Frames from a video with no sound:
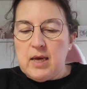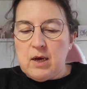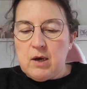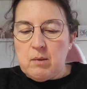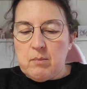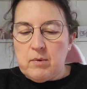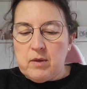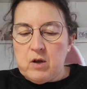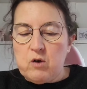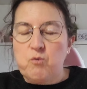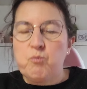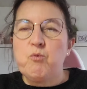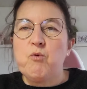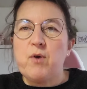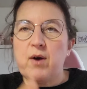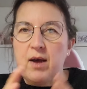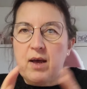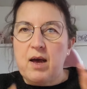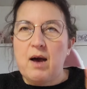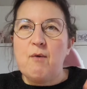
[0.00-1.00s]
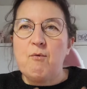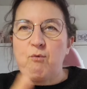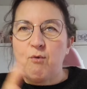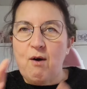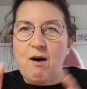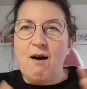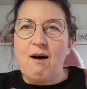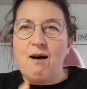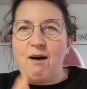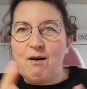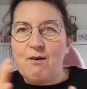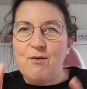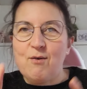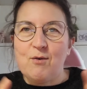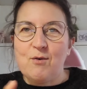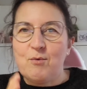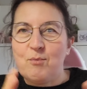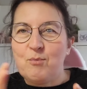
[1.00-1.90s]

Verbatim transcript: Comme ça, je pourrais avoir euh,